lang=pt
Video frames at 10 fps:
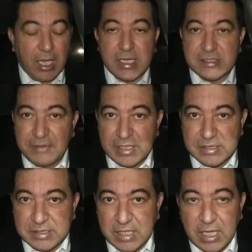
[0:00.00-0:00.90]
às
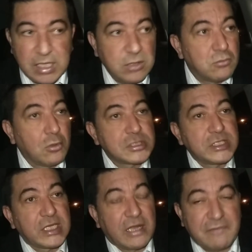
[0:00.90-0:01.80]
vezes tem ali um monte
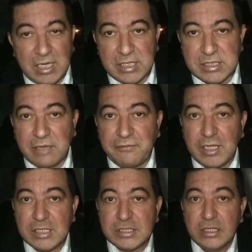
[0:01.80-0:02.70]
de cavalete na
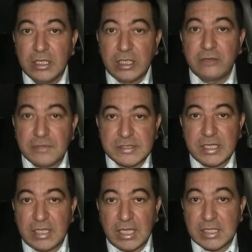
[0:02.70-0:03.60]
frente e
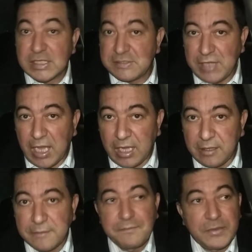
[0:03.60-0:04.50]
você tem que
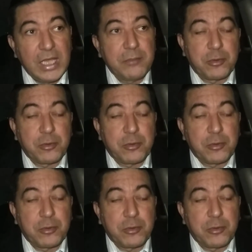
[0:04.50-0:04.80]
desviar, né?